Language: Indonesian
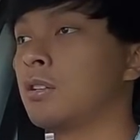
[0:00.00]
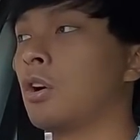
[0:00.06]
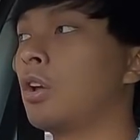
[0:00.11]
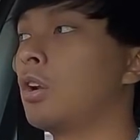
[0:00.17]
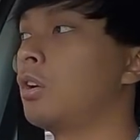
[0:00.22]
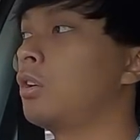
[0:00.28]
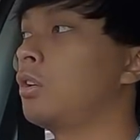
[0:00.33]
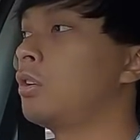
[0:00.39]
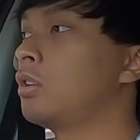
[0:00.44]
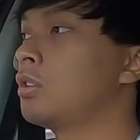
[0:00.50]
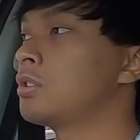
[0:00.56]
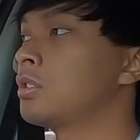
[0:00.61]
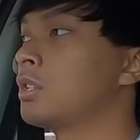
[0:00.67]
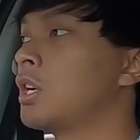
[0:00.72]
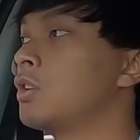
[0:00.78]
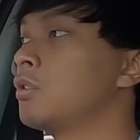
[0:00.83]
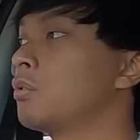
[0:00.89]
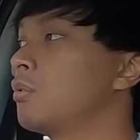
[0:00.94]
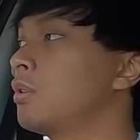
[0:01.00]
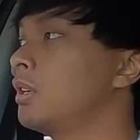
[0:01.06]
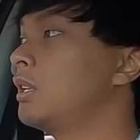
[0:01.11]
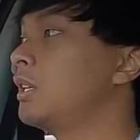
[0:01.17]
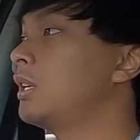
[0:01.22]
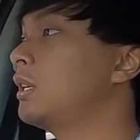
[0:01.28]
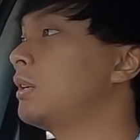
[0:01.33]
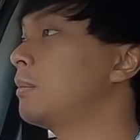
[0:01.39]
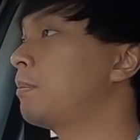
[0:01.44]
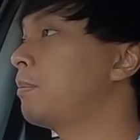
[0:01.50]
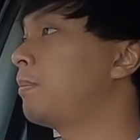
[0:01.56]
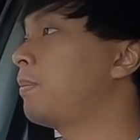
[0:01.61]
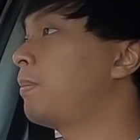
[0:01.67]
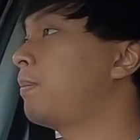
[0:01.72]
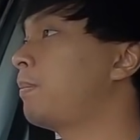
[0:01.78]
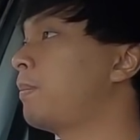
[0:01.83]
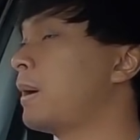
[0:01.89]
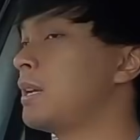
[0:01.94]
kalau lo tahu gue di
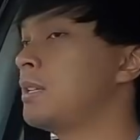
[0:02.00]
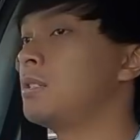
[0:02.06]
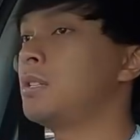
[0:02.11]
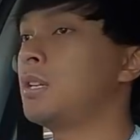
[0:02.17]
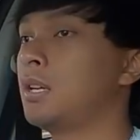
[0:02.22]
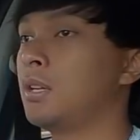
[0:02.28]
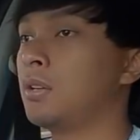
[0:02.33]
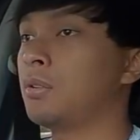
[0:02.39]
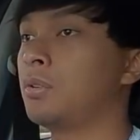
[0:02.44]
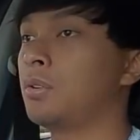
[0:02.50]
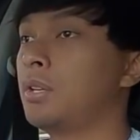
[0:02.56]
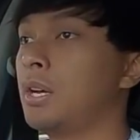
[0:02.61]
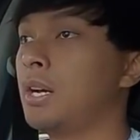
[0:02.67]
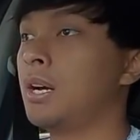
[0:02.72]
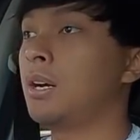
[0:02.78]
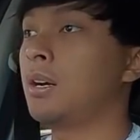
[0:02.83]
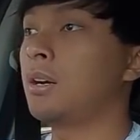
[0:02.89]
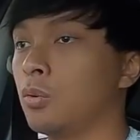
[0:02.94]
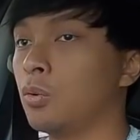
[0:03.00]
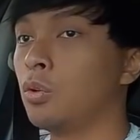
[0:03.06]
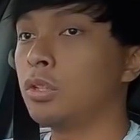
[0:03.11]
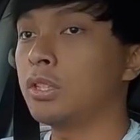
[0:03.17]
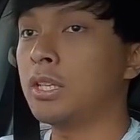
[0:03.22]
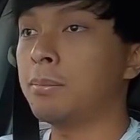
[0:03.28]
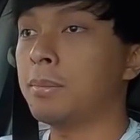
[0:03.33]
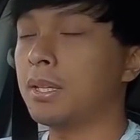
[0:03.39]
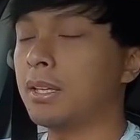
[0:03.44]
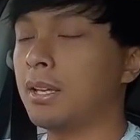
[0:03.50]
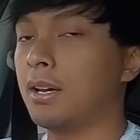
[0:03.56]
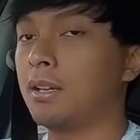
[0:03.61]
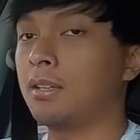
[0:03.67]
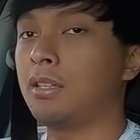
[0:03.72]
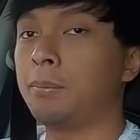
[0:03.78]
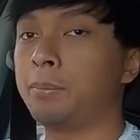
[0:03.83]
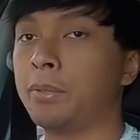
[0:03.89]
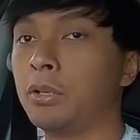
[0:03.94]
Pajero yang Ultimate ya,
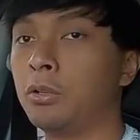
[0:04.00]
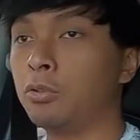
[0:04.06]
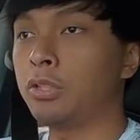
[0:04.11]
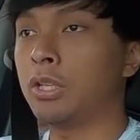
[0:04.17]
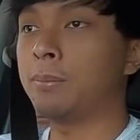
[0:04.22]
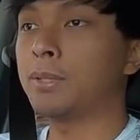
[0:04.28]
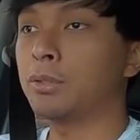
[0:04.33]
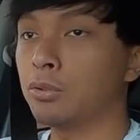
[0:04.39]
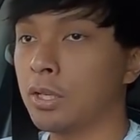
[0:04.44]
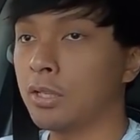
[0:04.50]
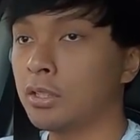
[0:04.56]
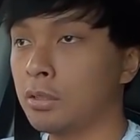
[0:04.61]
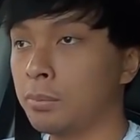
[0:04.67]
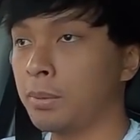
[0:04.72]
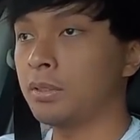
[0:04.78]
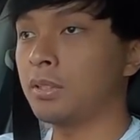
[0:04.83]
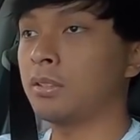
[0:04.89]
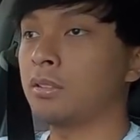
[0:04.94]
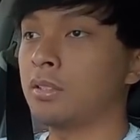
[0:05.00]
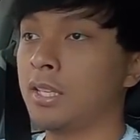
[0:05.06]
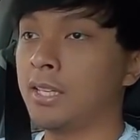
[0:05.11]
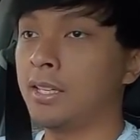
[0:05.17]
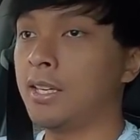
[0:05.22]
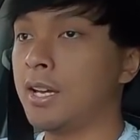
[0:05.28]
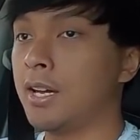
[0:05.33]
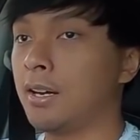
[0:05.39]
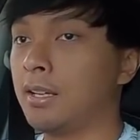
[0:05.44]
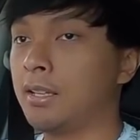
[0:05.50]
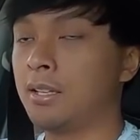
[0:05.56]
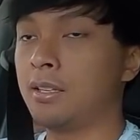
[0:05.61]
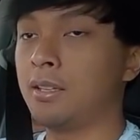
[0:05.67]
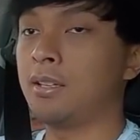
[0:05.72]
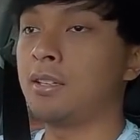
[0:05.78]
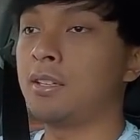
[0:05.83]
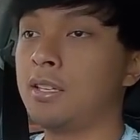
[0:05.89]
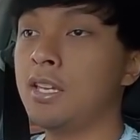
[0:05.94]
tipe Ultimate itu kan tipe tertinggi ya katanya.